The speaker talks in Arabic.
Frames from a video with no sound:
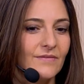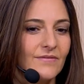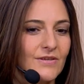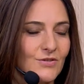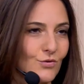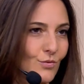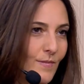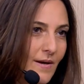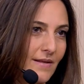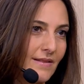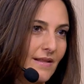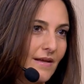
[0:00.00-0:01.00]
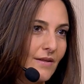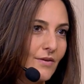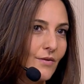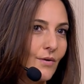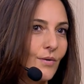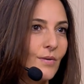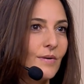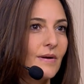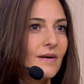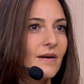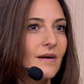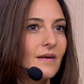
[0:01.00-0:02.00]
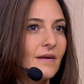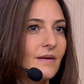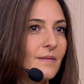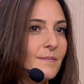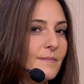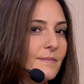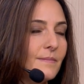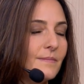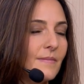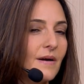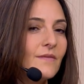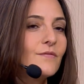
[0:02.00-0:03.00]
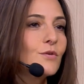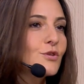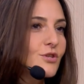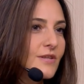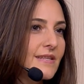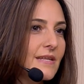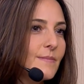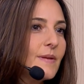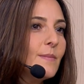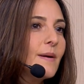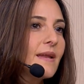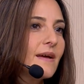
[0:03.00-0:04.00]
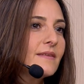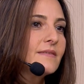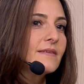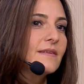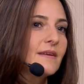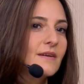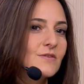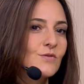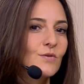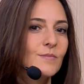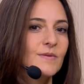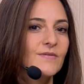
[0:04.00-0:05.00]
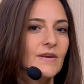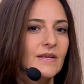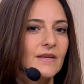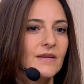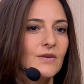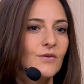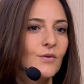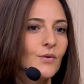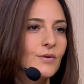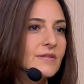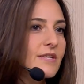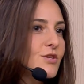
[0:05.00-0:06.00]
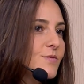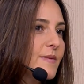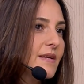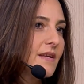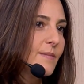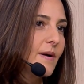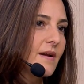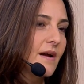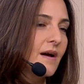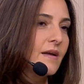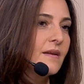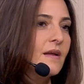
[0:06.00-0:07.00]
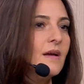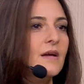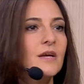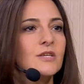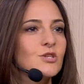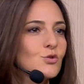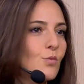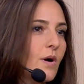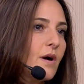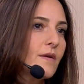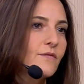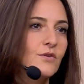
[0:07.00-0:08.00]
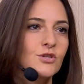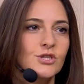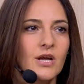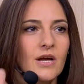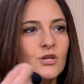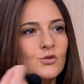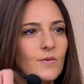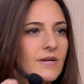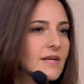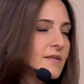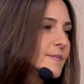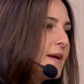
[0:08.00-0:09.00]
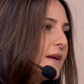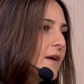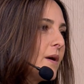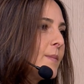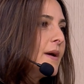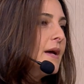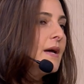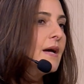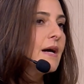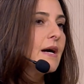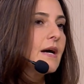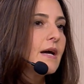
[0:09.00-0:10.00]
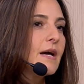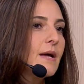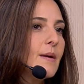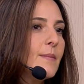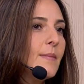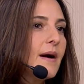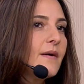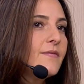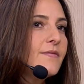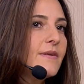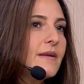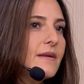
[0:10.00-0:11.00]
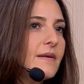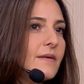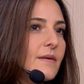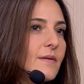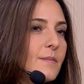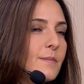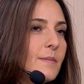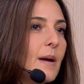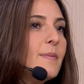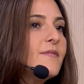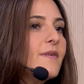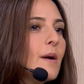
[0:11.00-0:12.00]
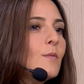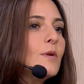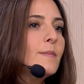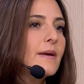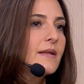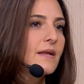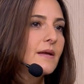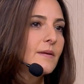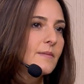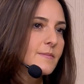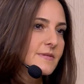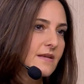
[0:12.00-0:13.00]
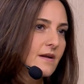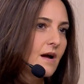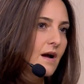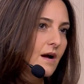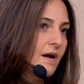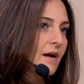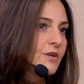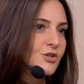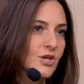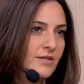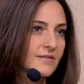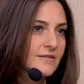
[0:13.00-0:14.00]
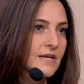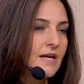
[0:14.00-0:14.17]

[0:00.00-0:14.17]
في صعوبات لانه انفورشنتلي بالبلد الناس هون بتفكر انه التجميل عباره عن سشوار فرشاي شويه ميك اب آه، ما في ما بفهموا المهنه بصراحه عن جد